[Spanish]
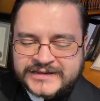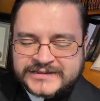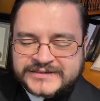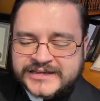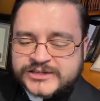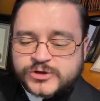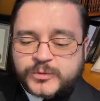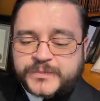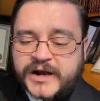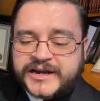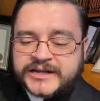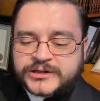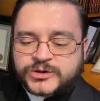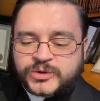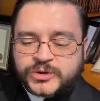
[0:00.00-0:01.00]
De su
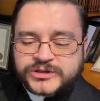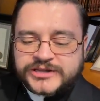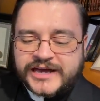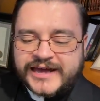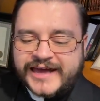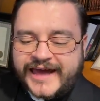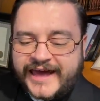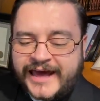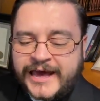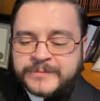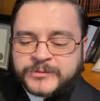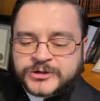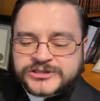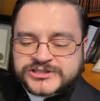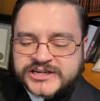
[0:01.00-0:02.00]
plenitud
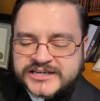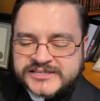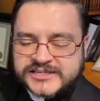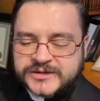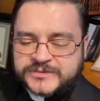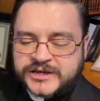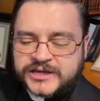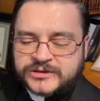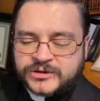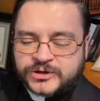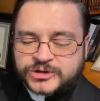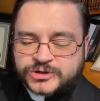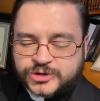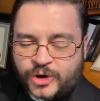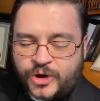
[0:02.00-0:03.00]
hemos
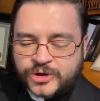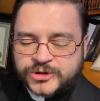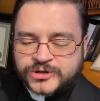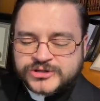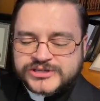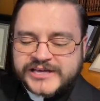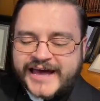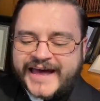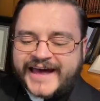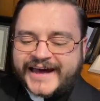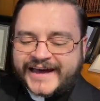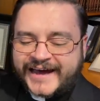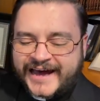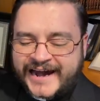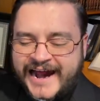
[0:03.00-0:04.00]
recibido todos
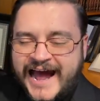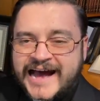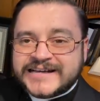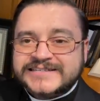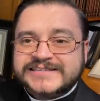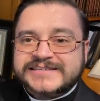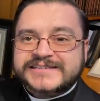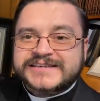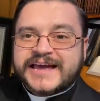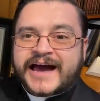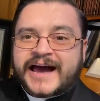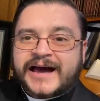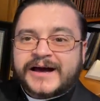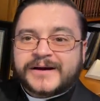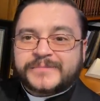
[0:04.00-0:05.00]

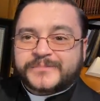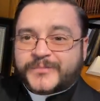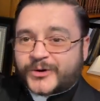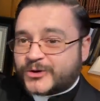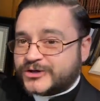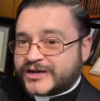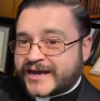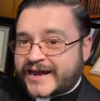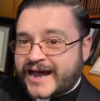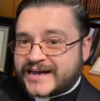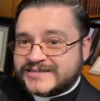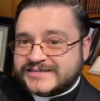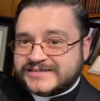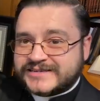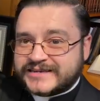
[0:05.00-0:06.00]
gracia por
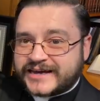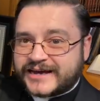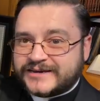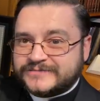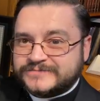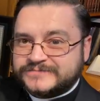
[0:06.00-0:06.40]
gracia.